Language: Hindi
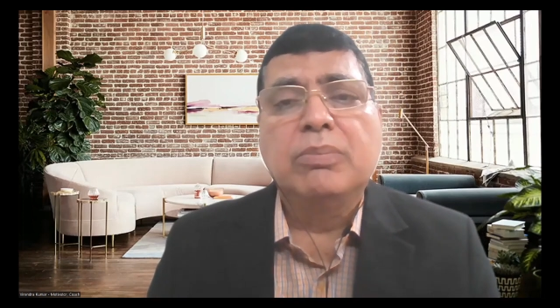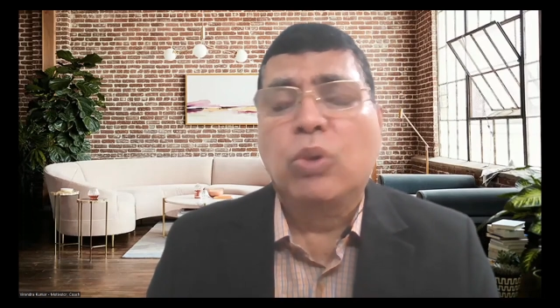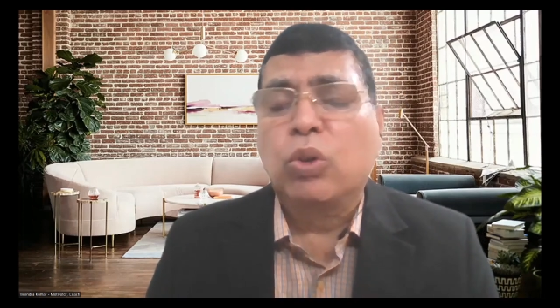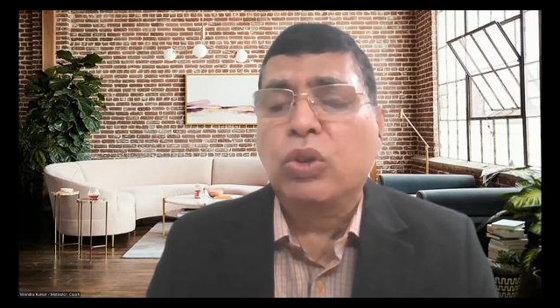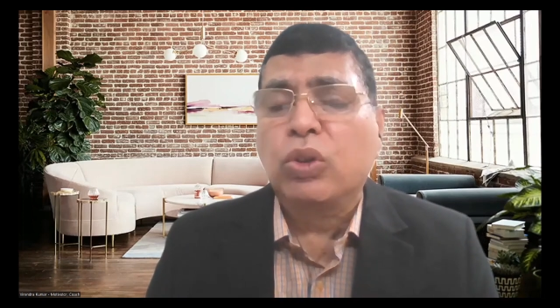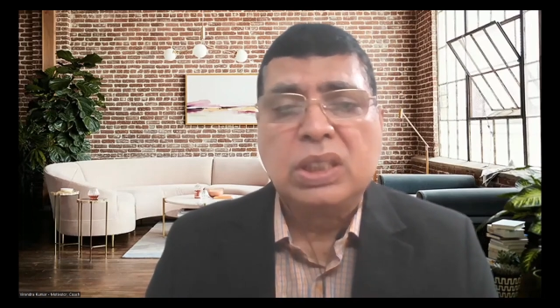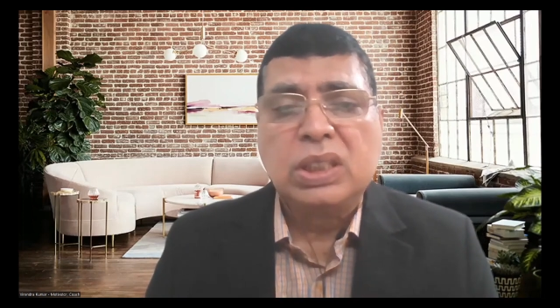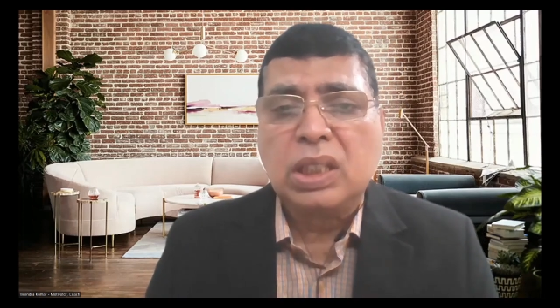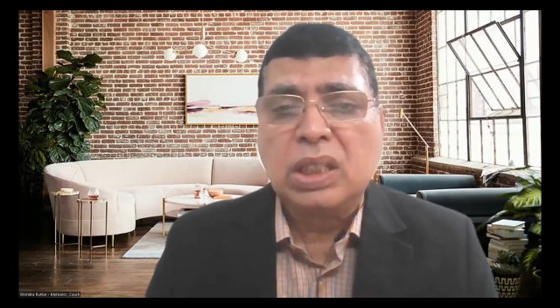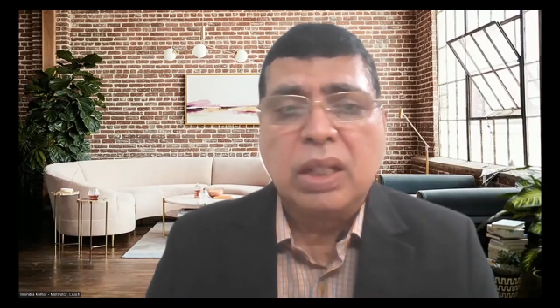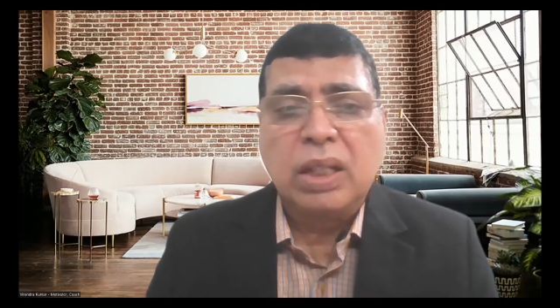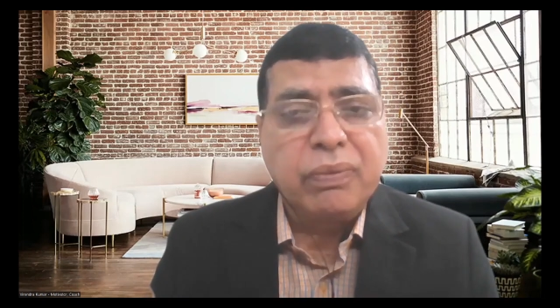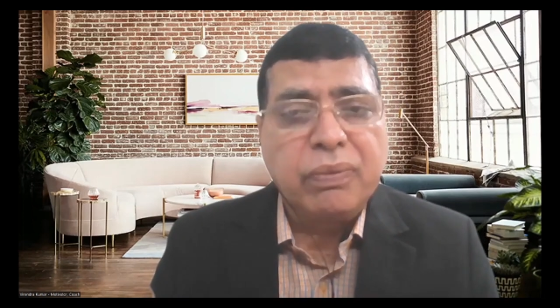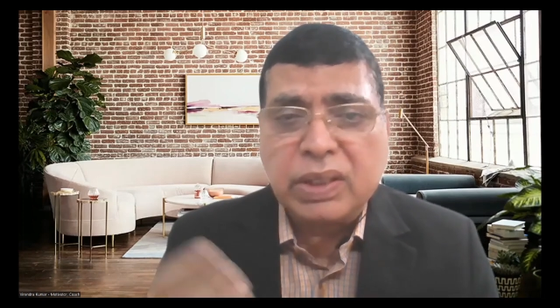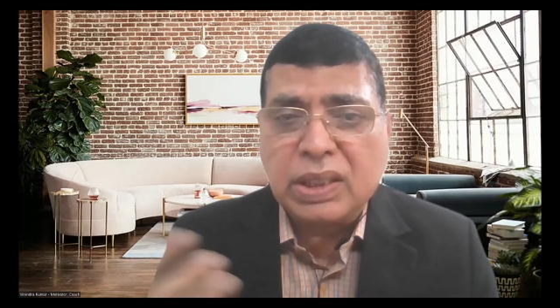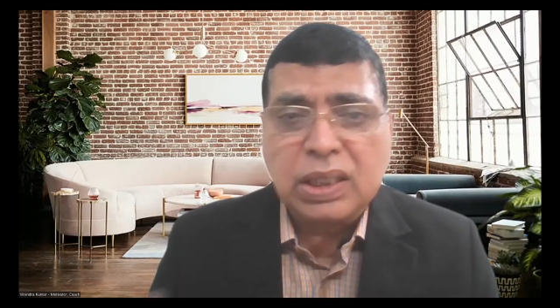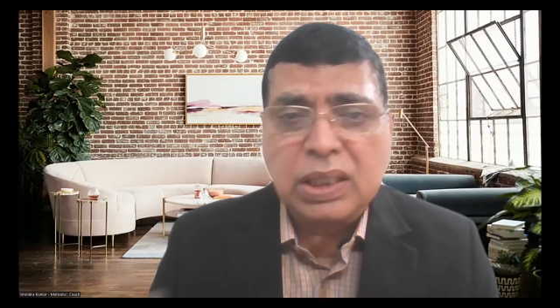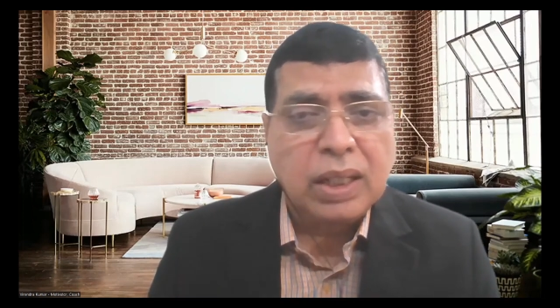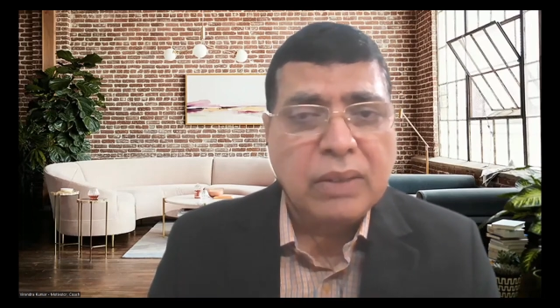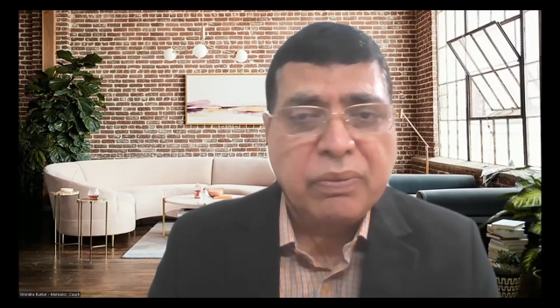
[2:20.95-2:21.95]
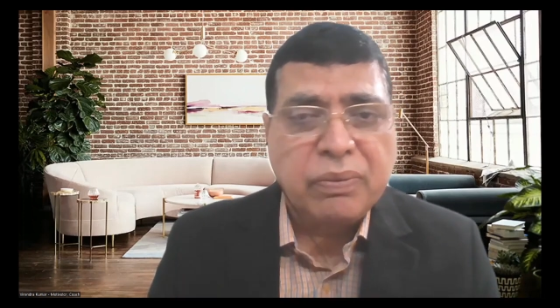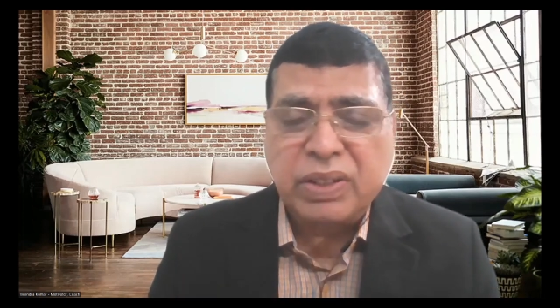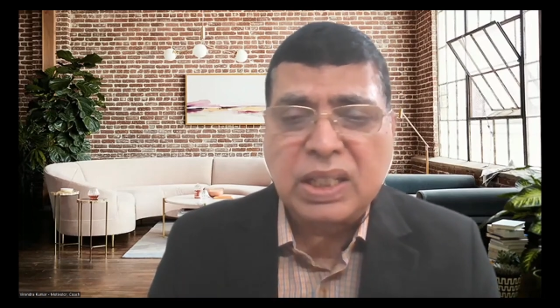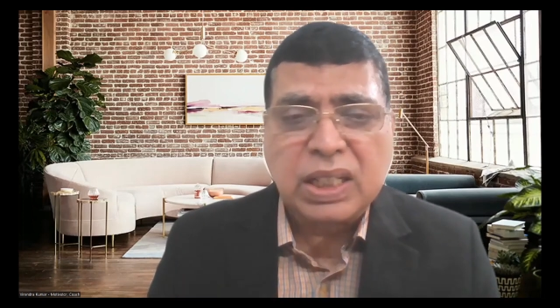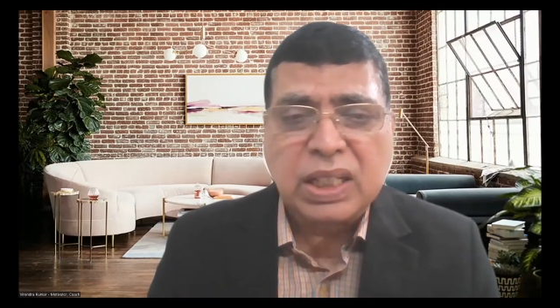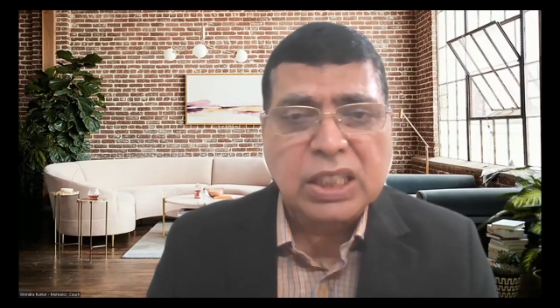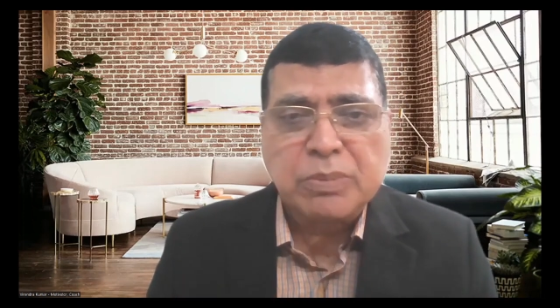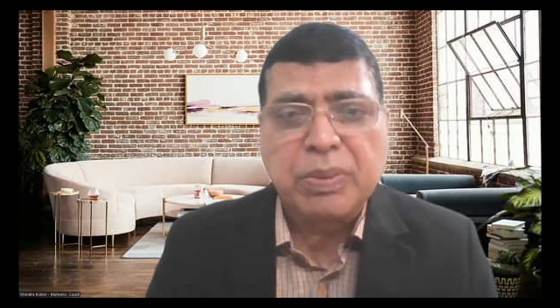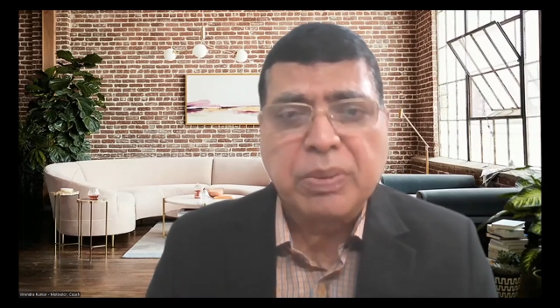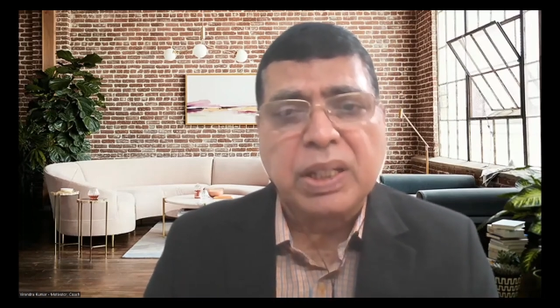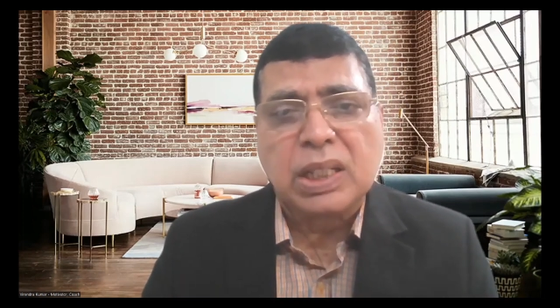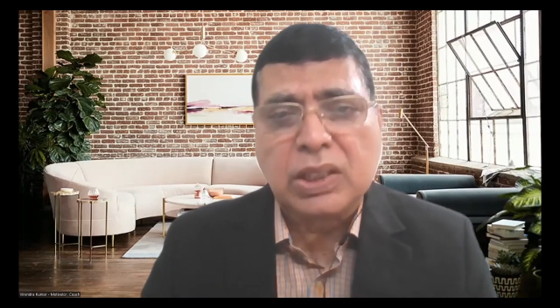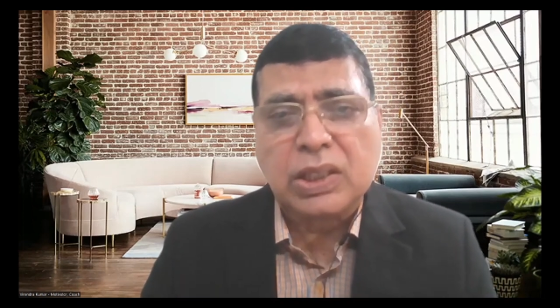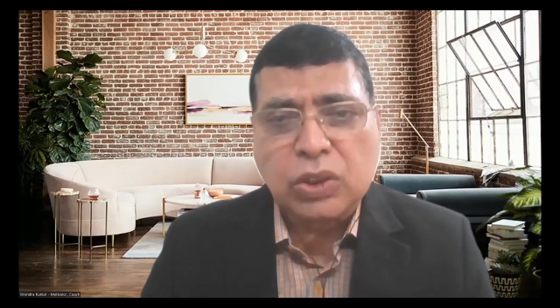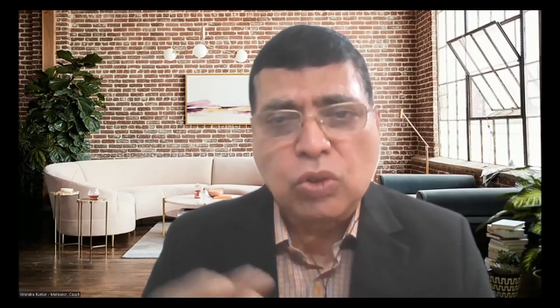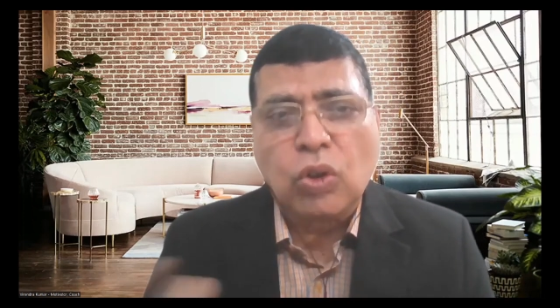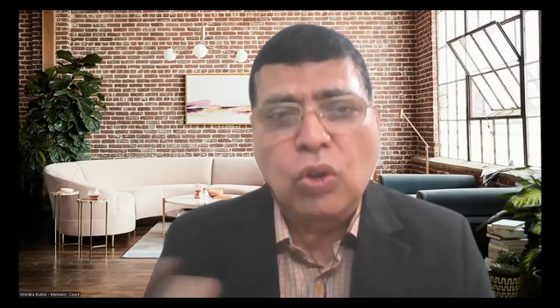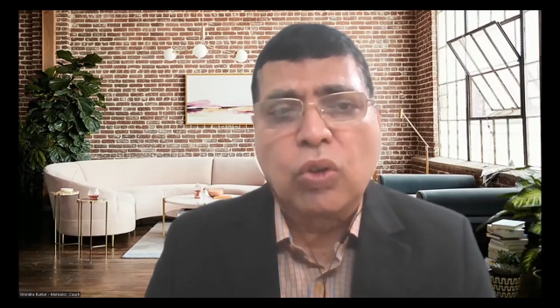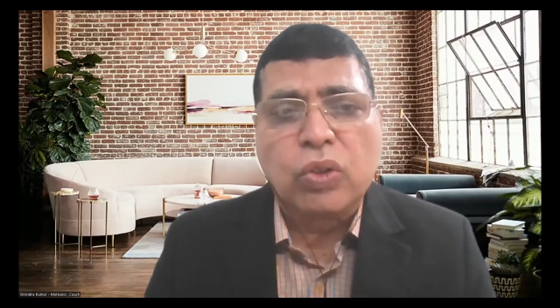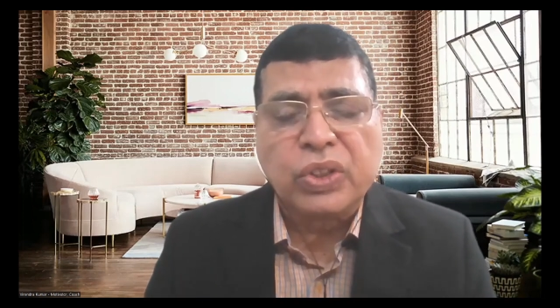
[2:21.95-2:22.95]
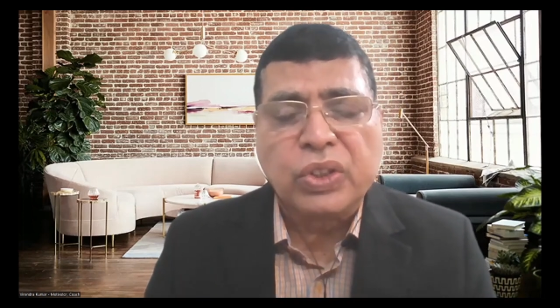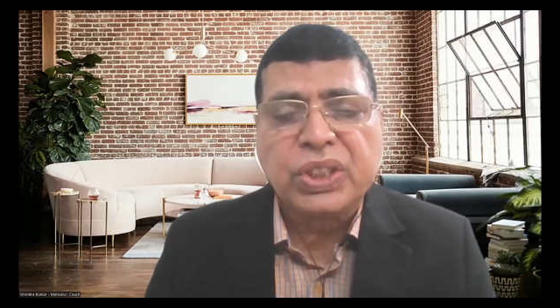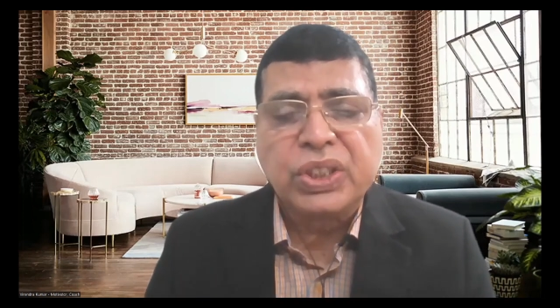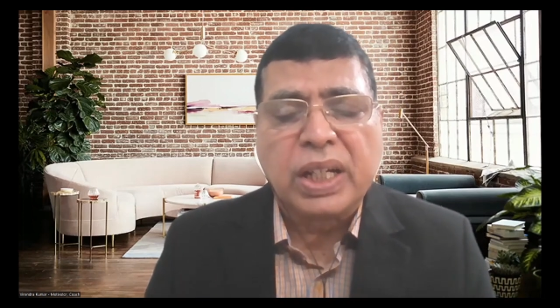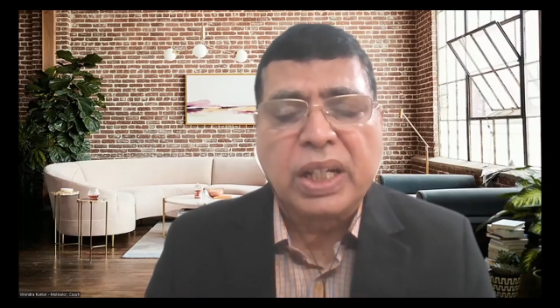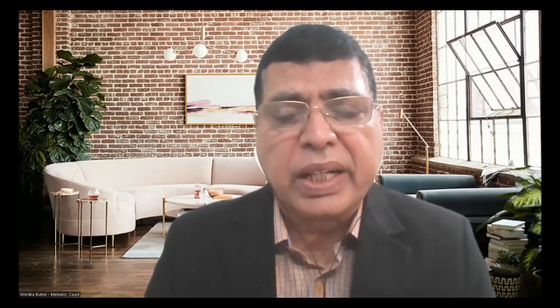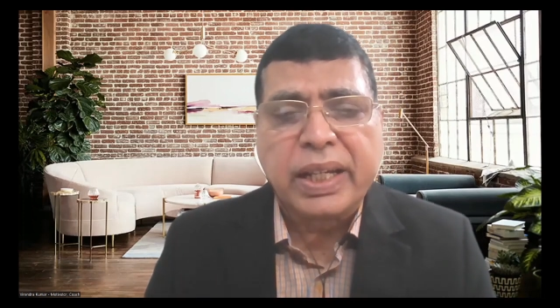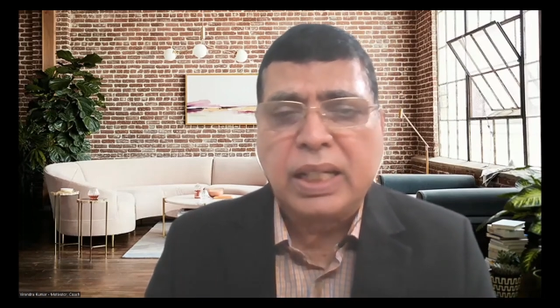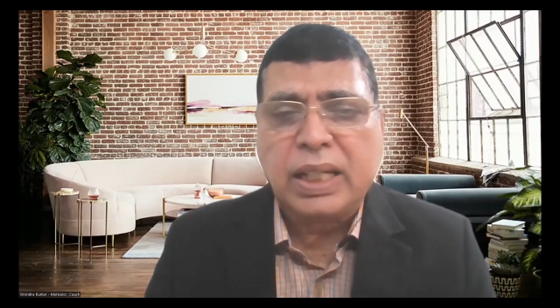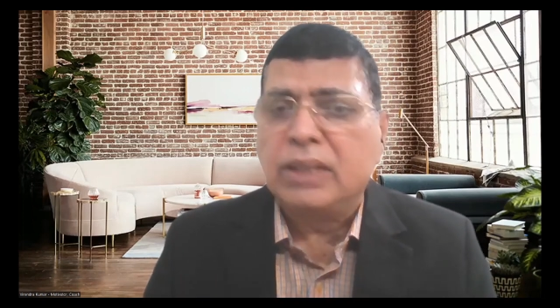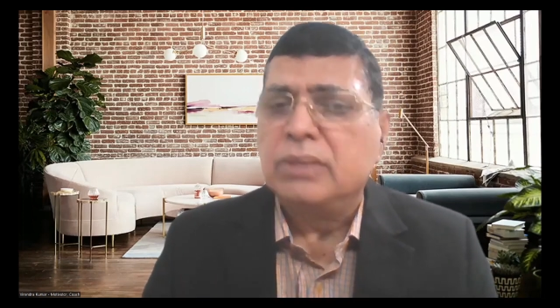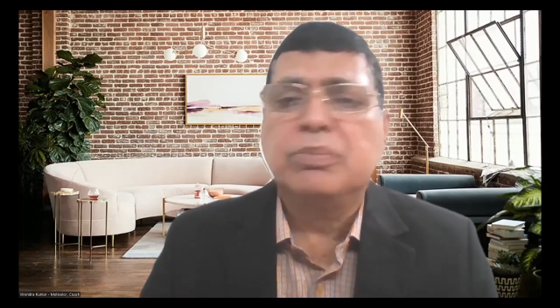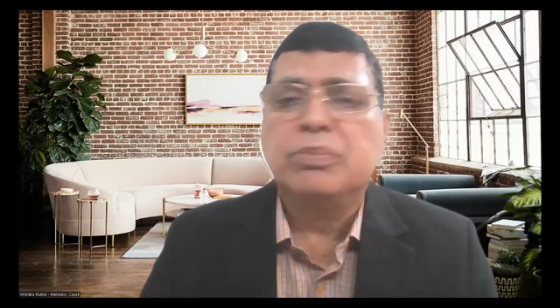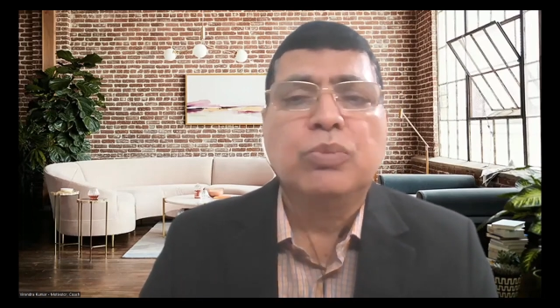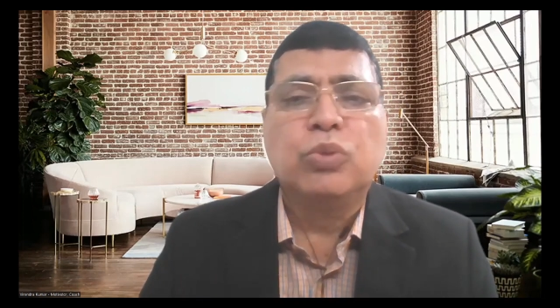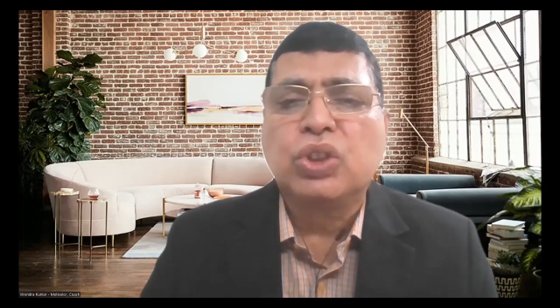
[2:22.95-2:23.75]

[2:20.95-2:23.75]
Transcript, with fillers: मोदी जी की फिजिकल फिटनेस पे किसी को कोई शक है